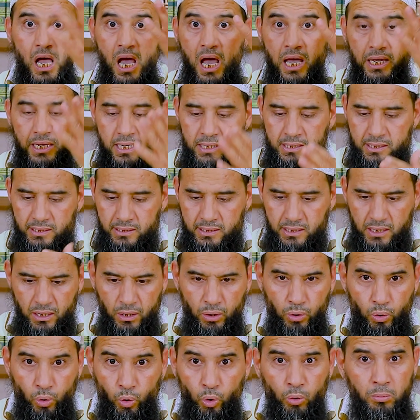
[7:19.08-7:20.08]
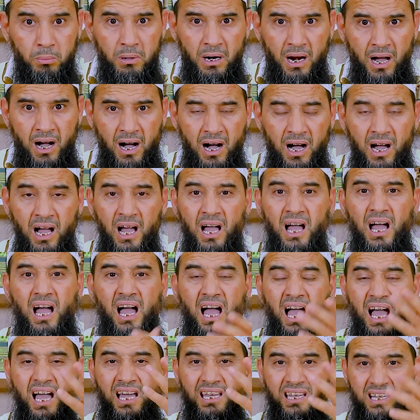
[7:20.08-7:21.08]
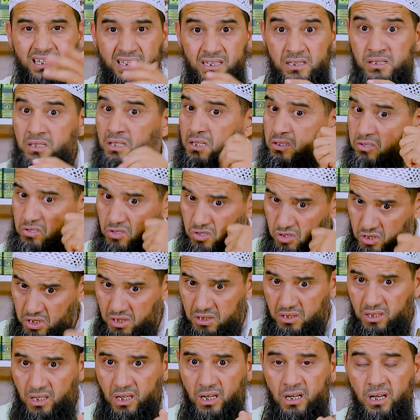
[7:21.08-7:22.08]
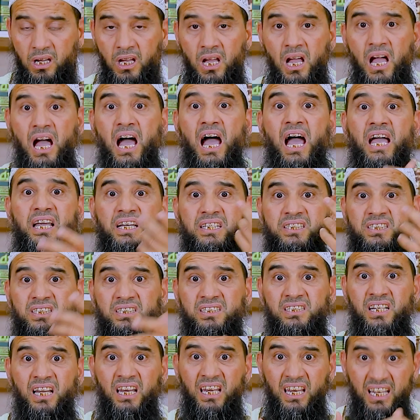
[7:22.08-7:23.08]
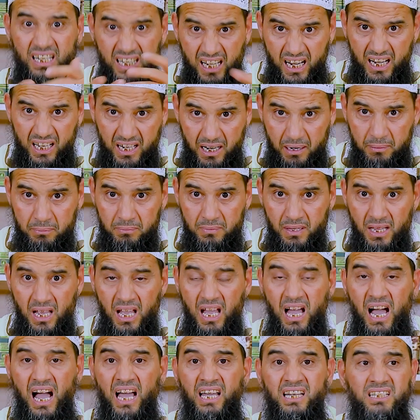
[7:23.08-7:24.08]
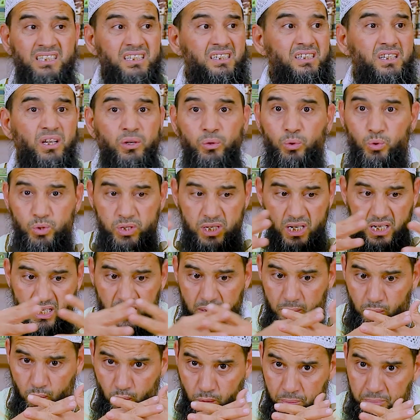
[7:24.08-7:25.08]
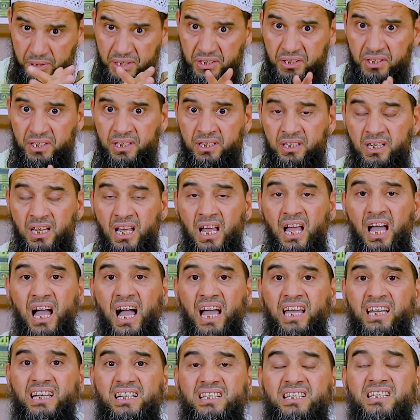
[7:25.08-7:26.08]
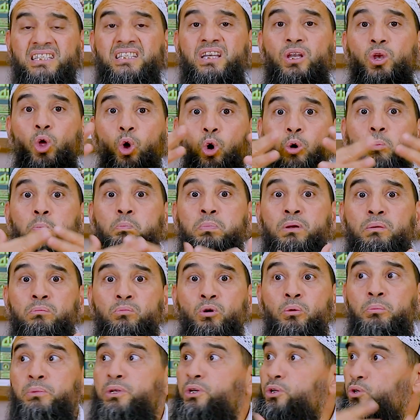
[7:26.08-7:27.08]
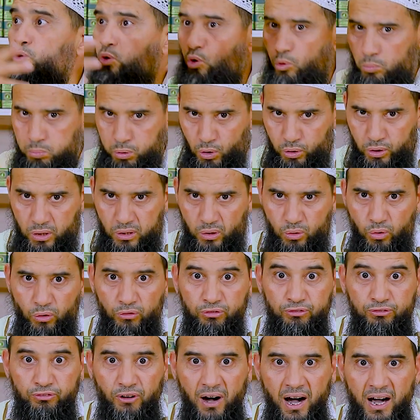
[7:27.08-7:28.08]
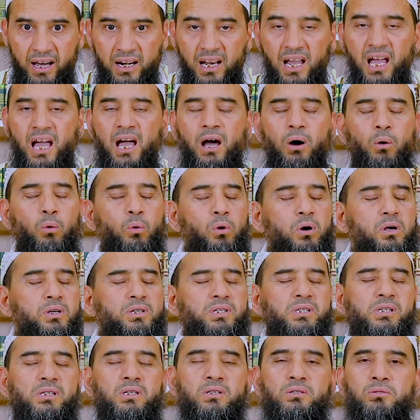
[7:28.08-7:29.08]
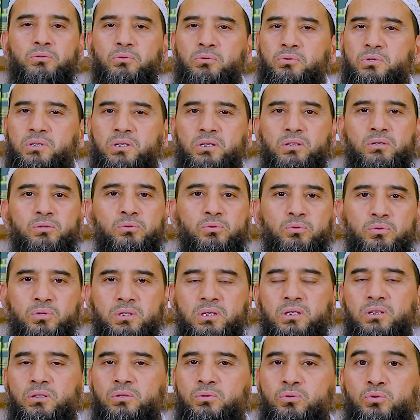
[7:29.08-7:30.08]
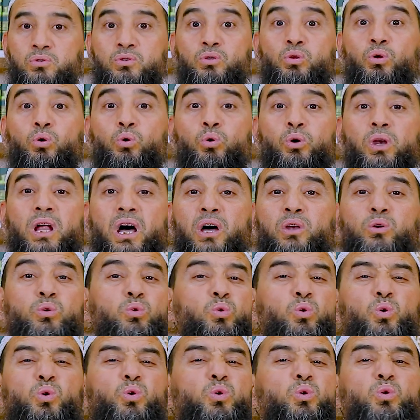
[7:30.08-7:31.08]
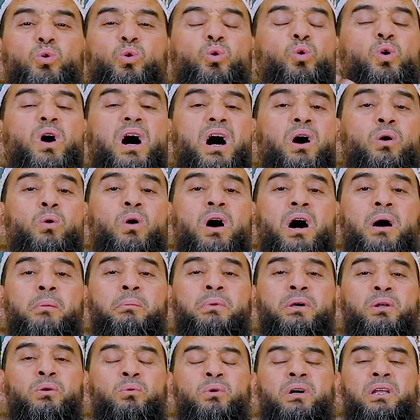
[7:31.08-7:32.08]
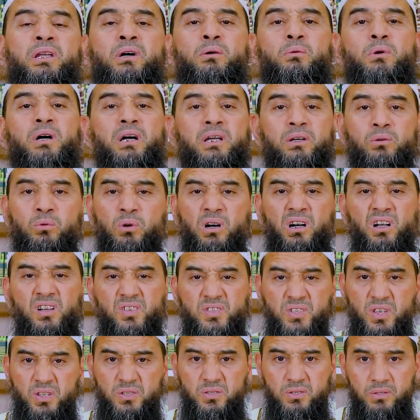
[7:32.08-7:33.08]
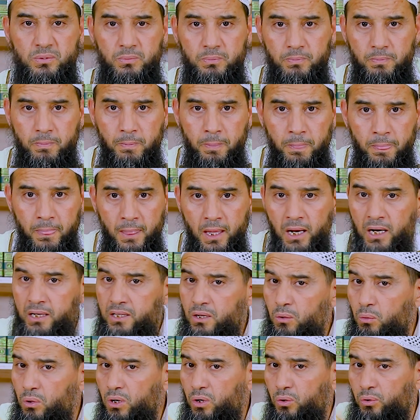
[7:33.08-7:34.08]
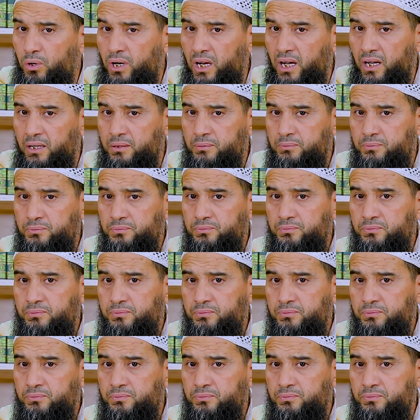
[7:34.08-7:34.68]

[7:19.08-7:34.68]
ايات ديال العمره ايات ديال الصدق ايات ديال الكرم ايات ديال نصره المؤمنين ايات ديال حب المؤمنين وبغض الكفار وزيد وزيد وزيد وزيد القران كله اوامر ونواهي وقصص هذا هو القران